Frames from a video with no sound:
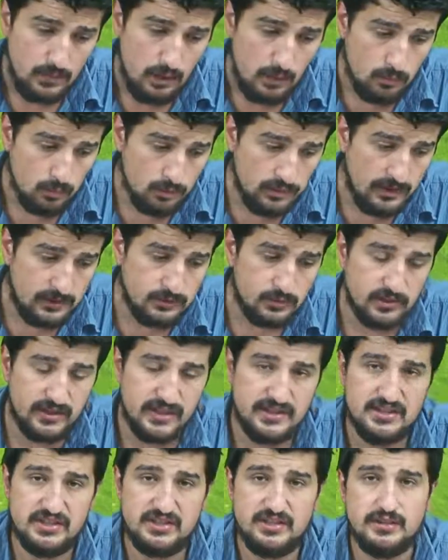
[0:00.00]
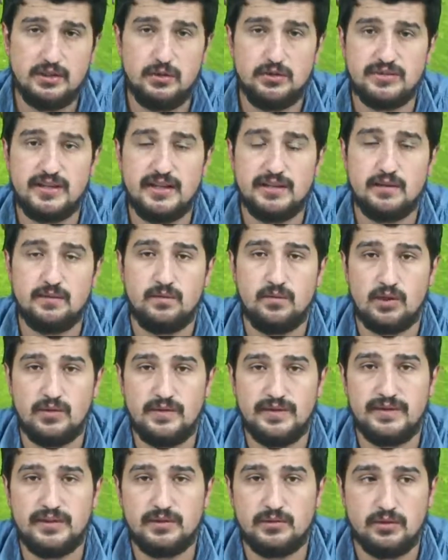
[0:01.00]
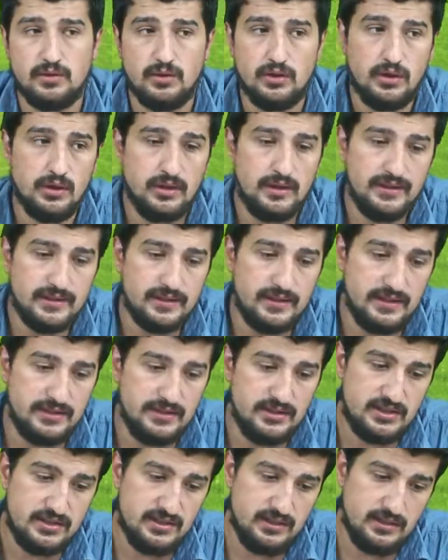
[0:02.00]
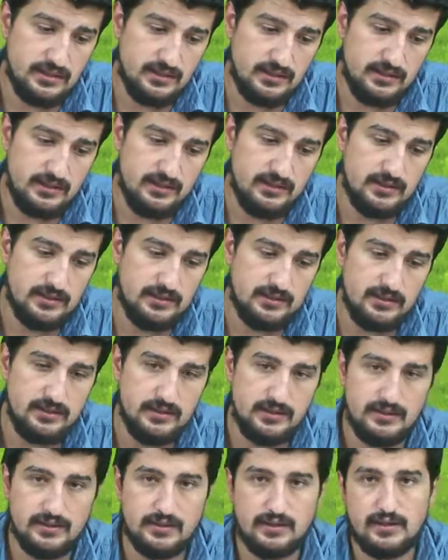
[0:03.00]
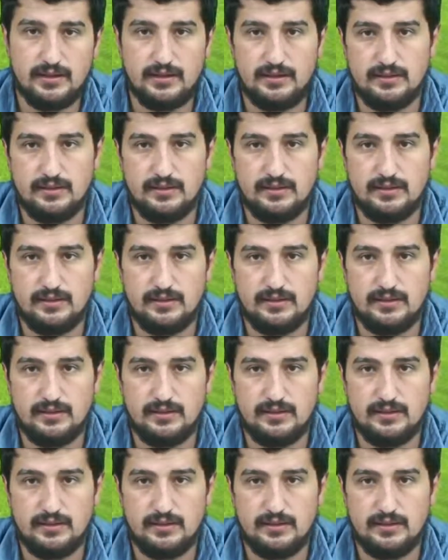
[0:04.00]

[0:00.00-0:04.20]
bu kadro genişliğine özellikle forvetteki o geniş e, hani